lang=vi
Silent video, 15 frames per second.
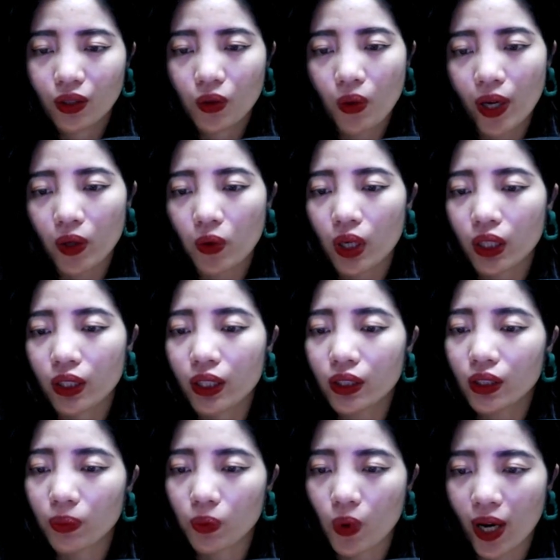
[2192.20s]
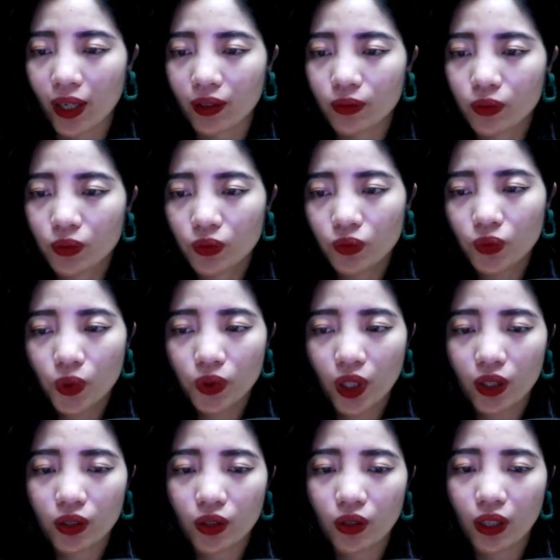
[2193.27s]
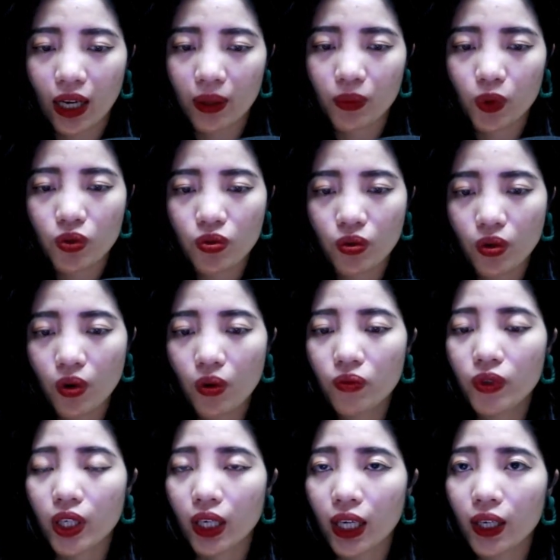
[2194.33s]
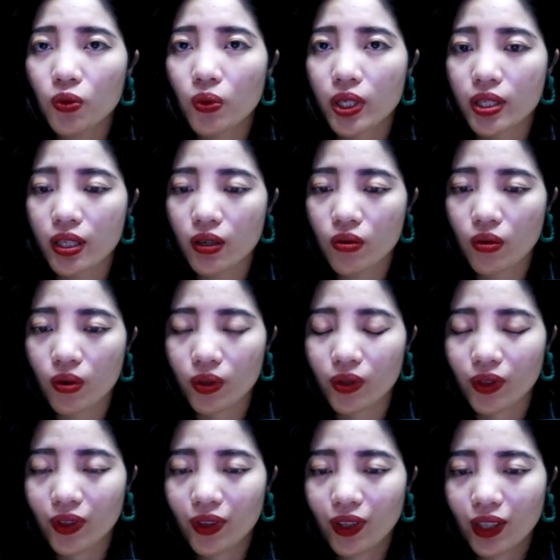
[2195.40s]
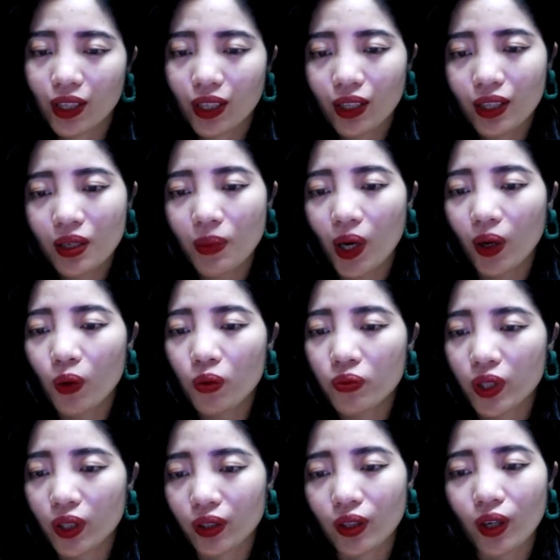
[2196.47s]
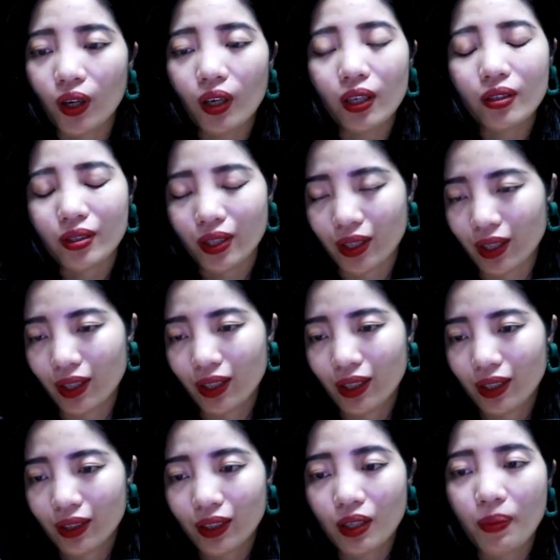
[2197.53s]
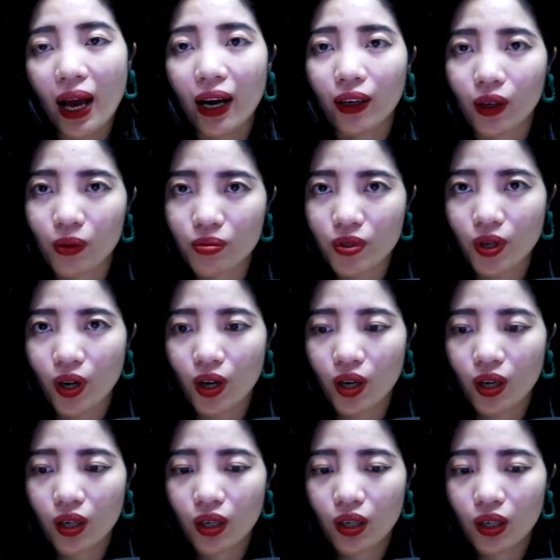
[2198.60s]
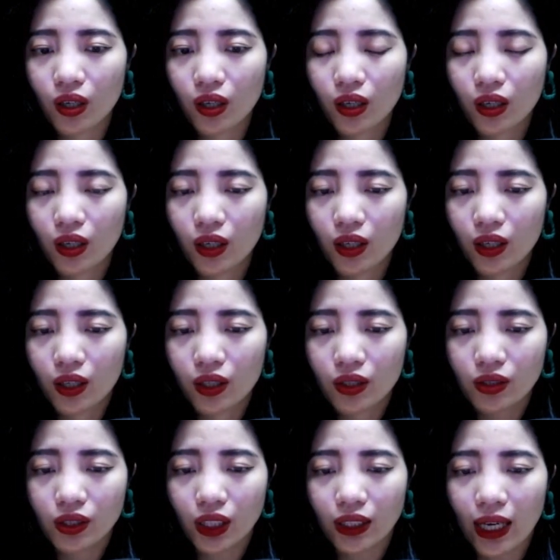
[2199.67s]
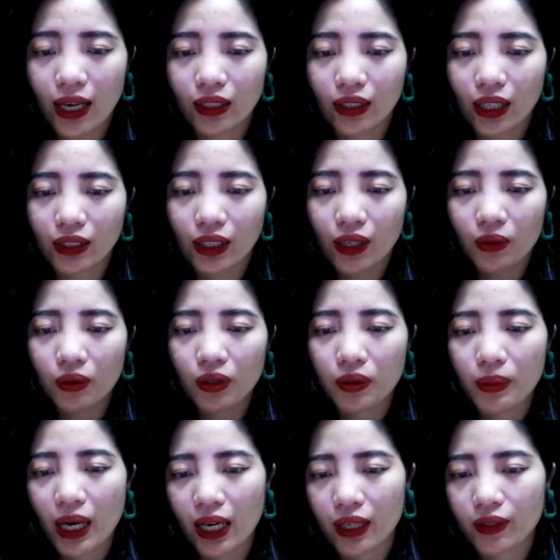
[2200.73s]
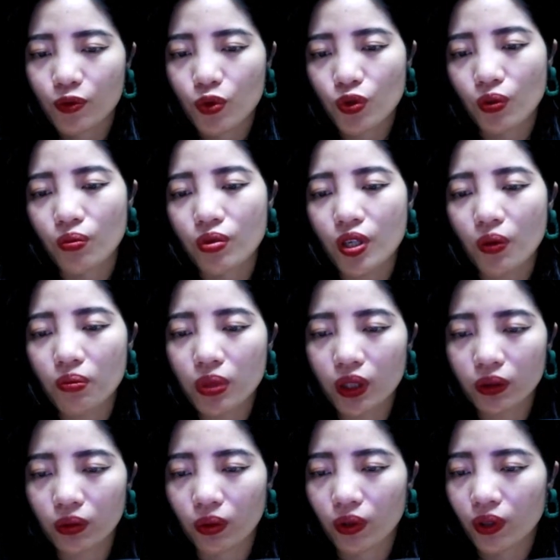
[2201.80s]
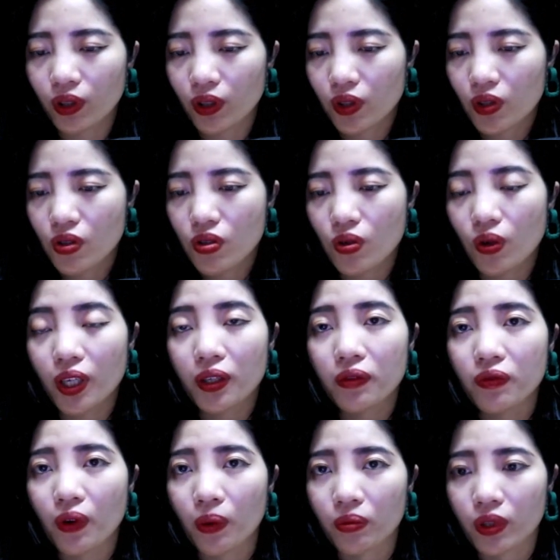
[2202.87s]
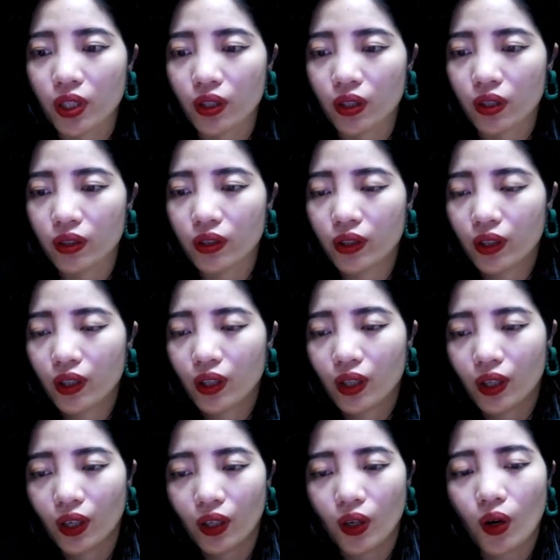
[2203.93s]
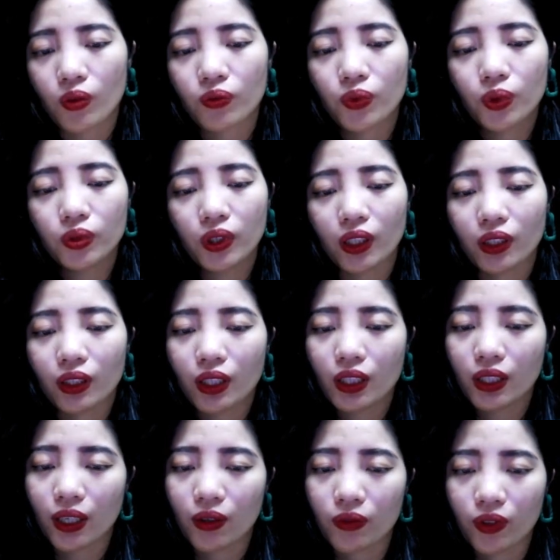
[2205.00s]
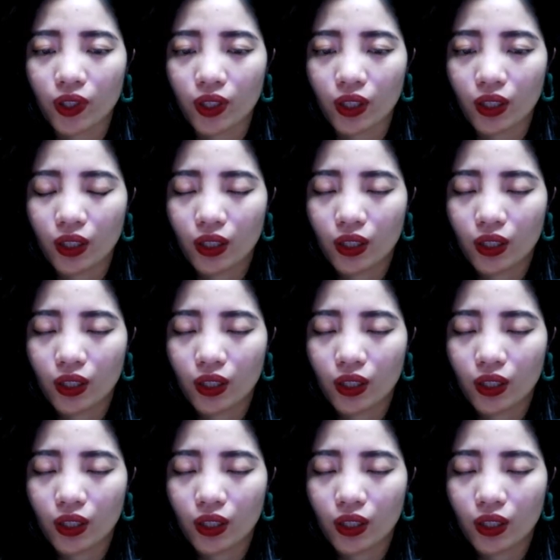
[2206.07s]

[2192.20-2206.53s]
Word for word: ngoài quản lý tập đoàn, Vũ Thần còn làm một số công việc khác ngoài xã hội. Nhưng mà công việc đó là gì thì bà không rõ. Nhật Hạ nghe theo lời bà, dùng xong bữa tối, rồi lên phòng nghỉ ngơi. Còn Vũ Thần khi nào về,